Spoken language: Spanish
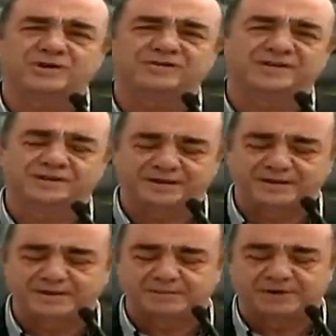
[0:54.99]
de la
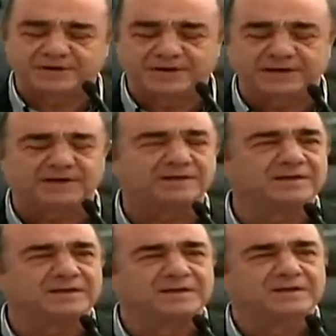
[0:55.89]
Secretaría de Marina,
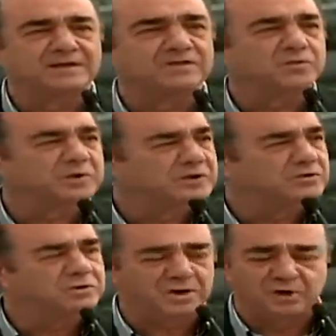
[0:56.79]

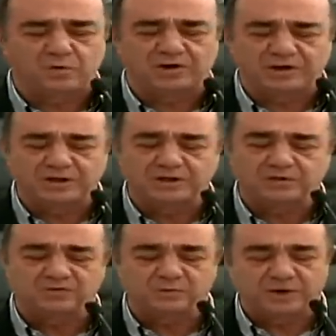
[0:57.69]
detuvieron a Joaquín
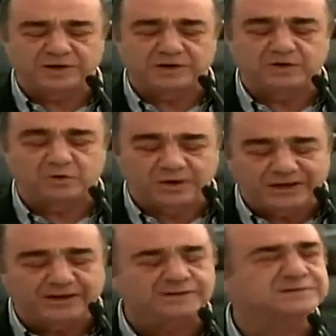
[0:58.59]
Guzmán
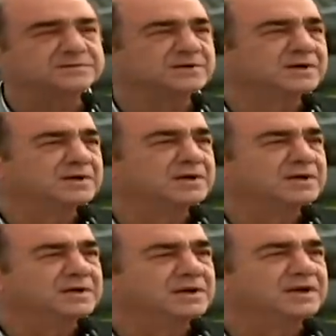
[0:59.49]
Loera
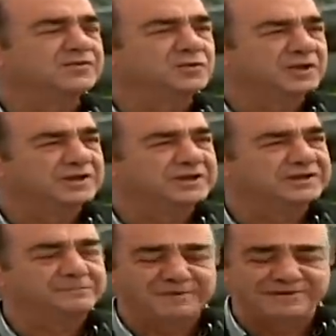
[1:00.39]
en la ciudad de